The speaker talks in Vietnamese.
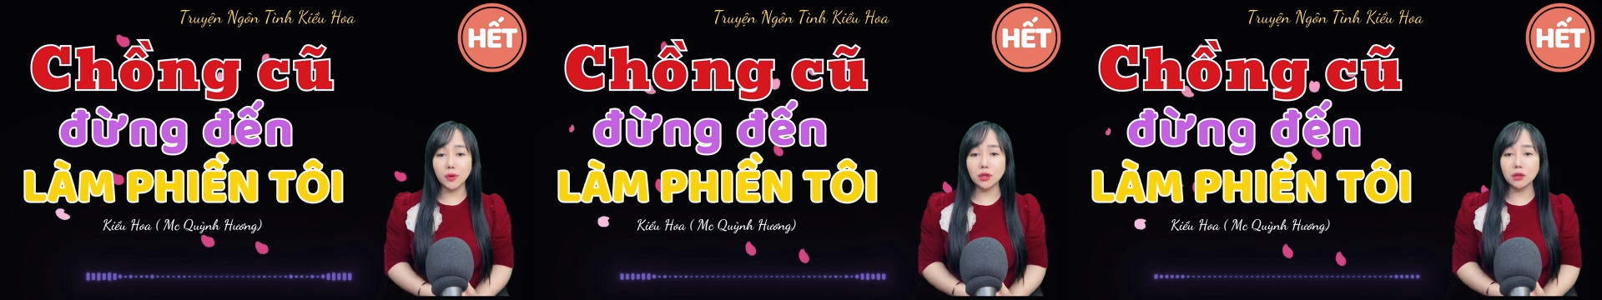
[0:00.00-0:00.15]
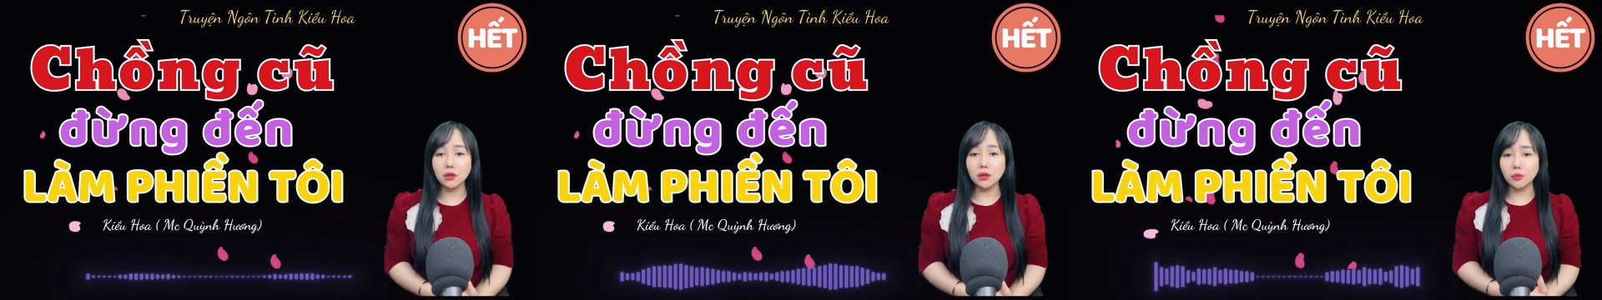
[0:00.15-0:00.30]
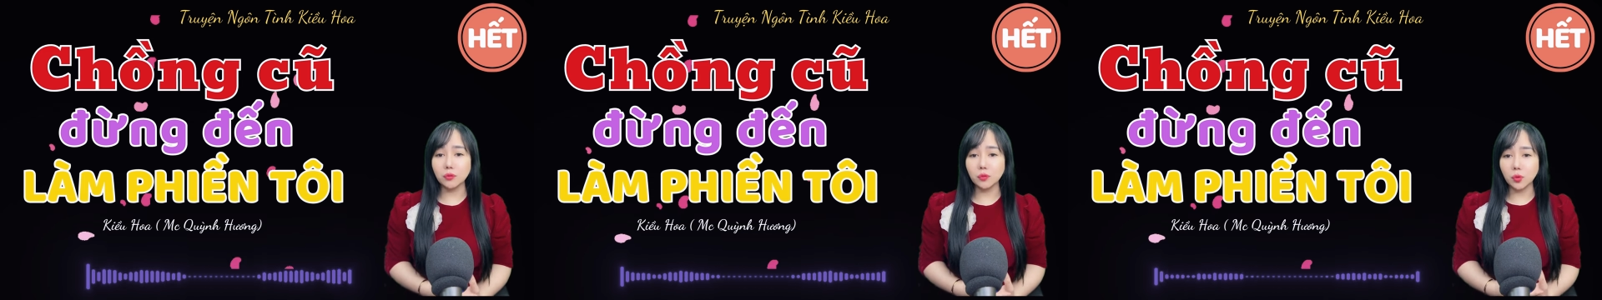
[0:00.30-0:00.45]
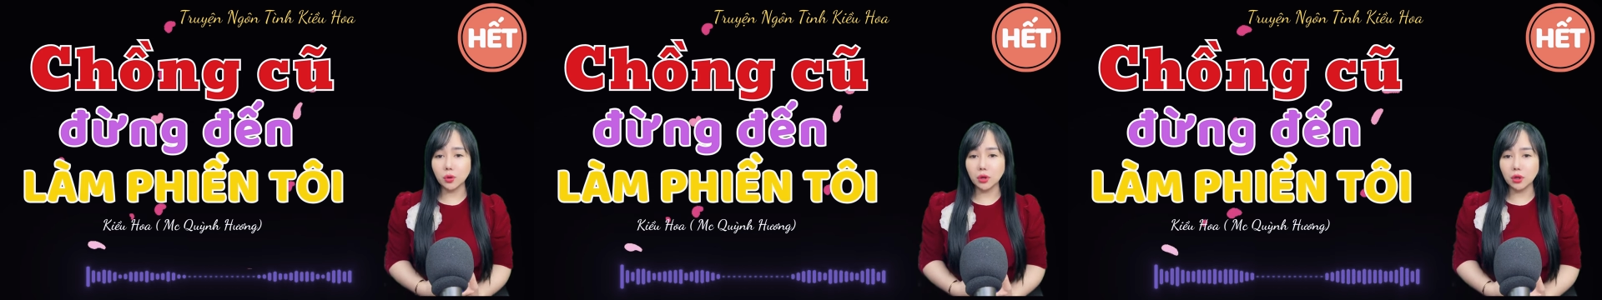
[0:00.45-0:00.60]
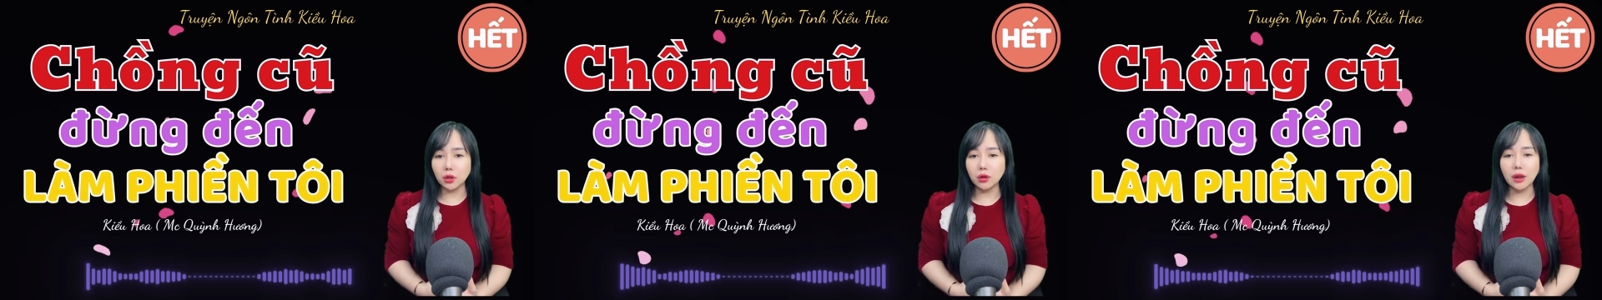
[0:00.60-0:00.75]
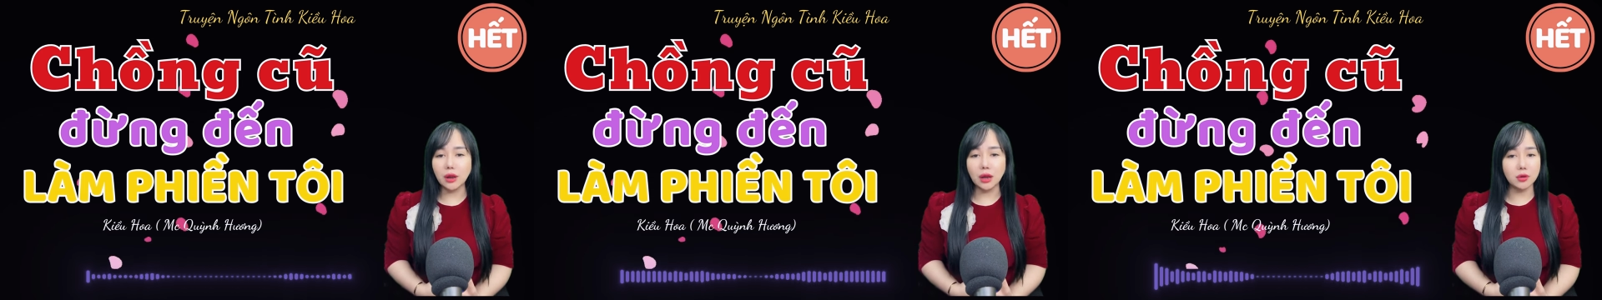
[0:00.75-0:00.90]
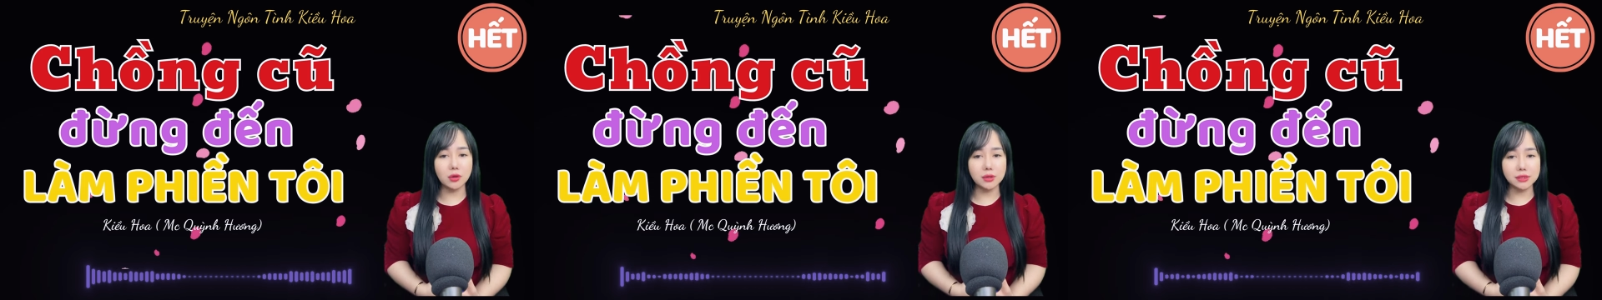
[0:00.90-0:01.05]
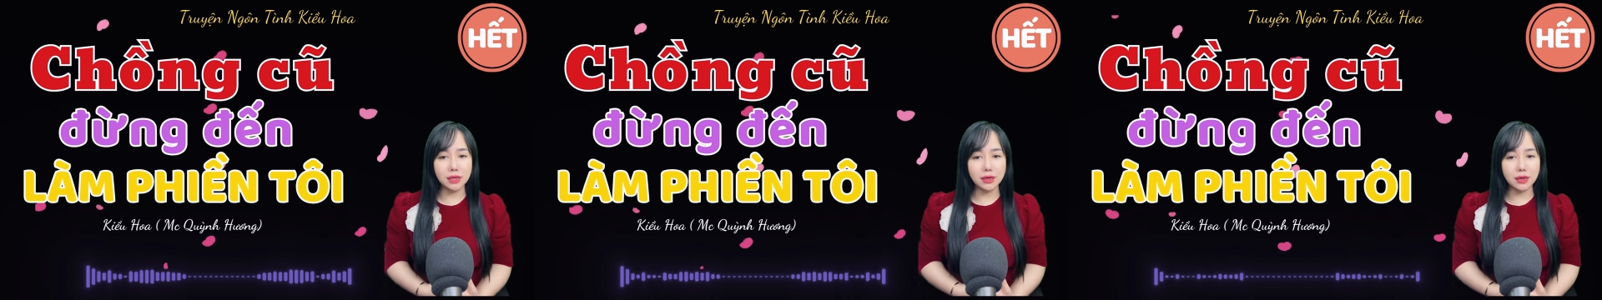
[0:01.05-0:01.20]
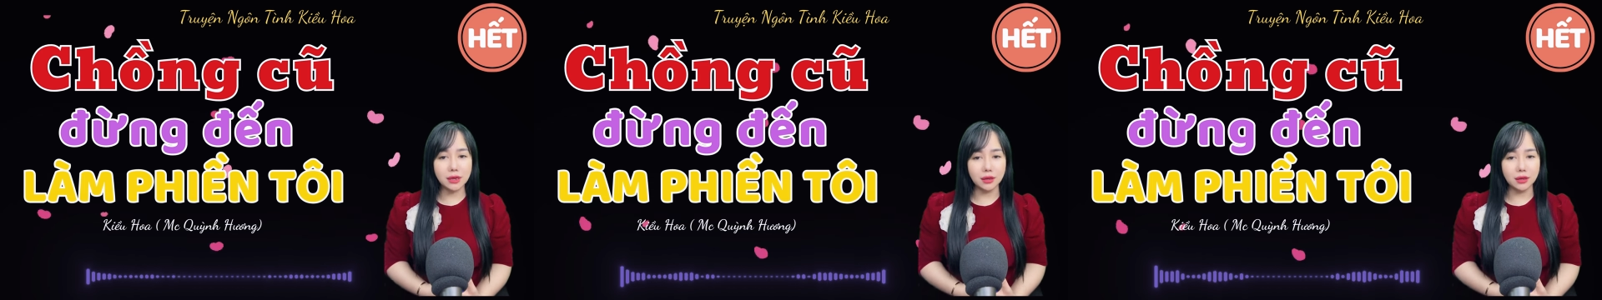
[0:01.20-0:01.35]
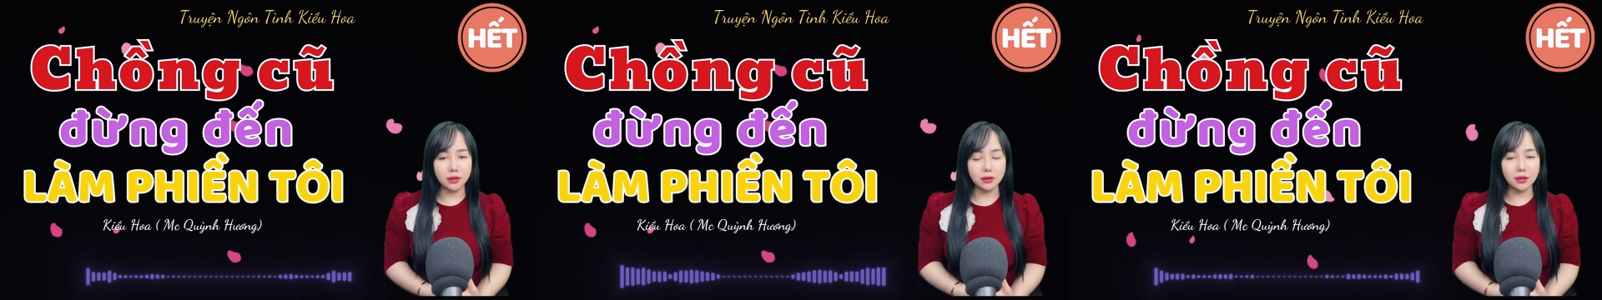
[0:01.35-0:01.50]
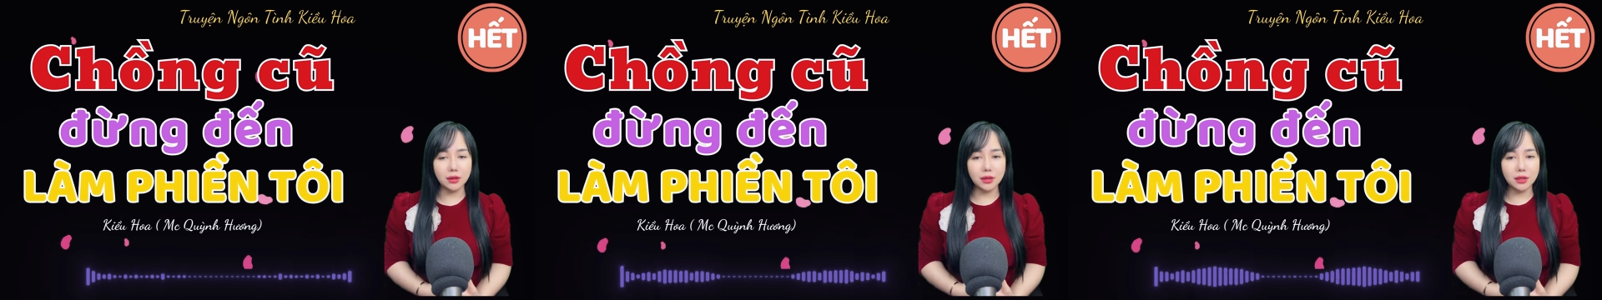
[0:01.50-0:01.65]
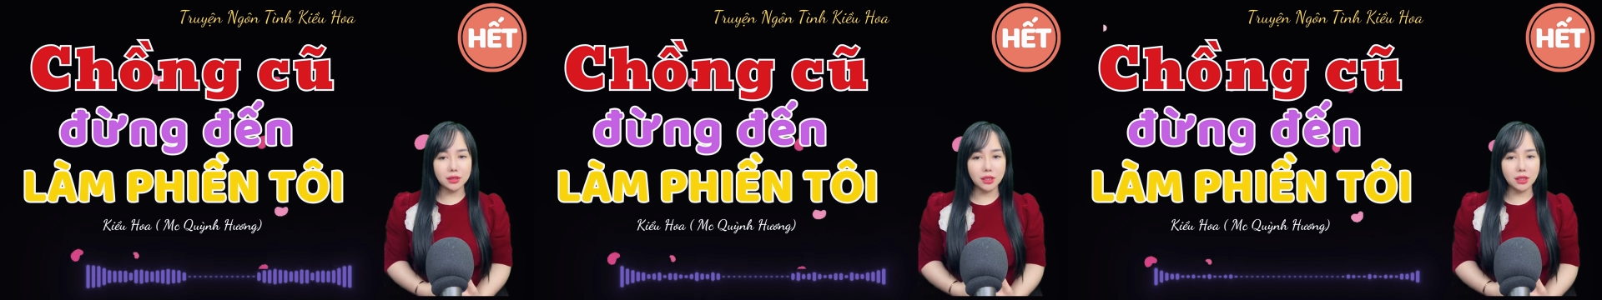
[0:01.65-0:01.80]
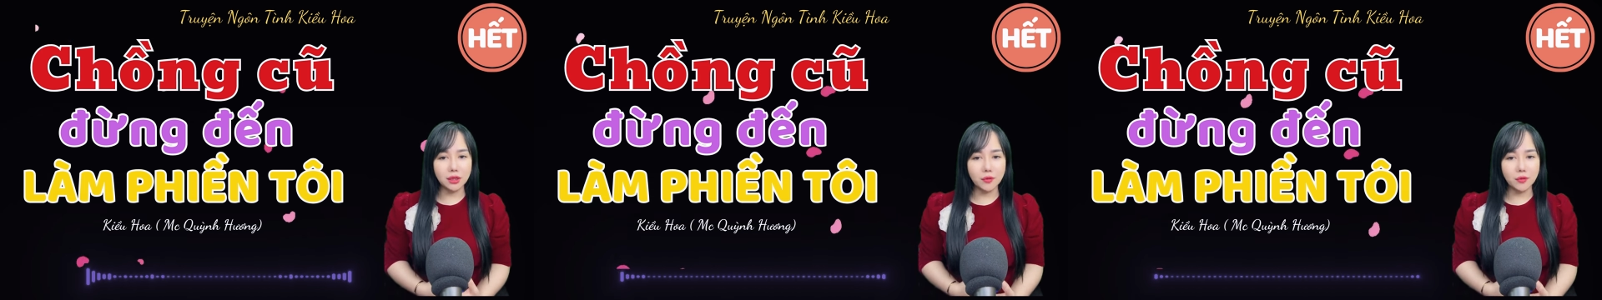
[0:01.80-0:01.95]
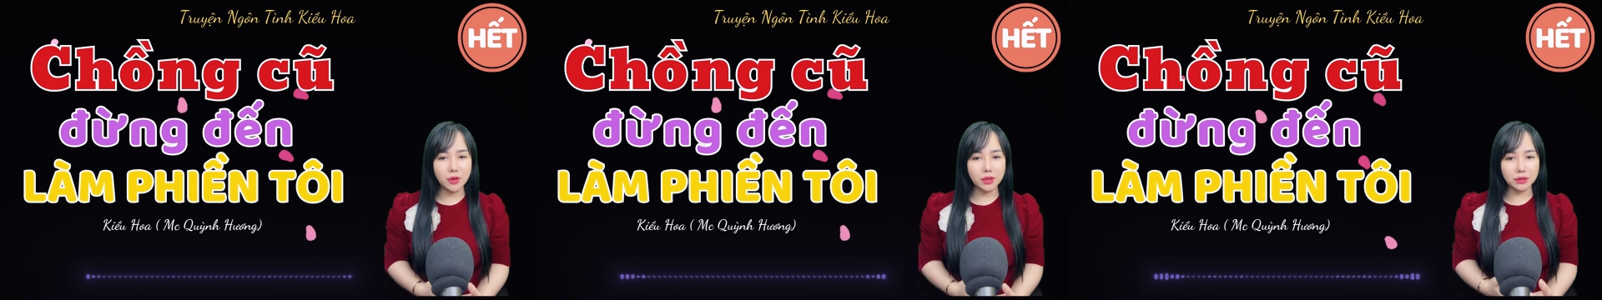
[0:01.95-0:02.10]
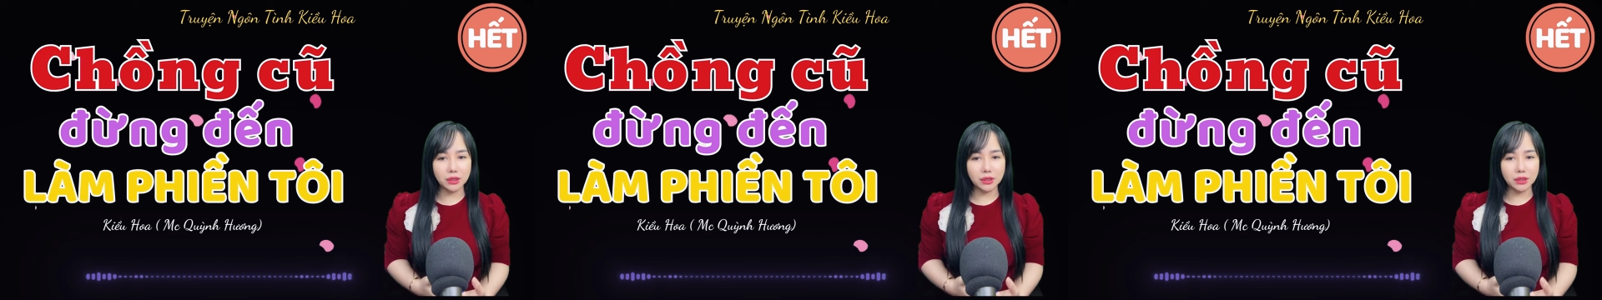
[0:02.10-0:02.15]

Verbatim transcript: Trình Huy đã tự nhủ với lòng rằng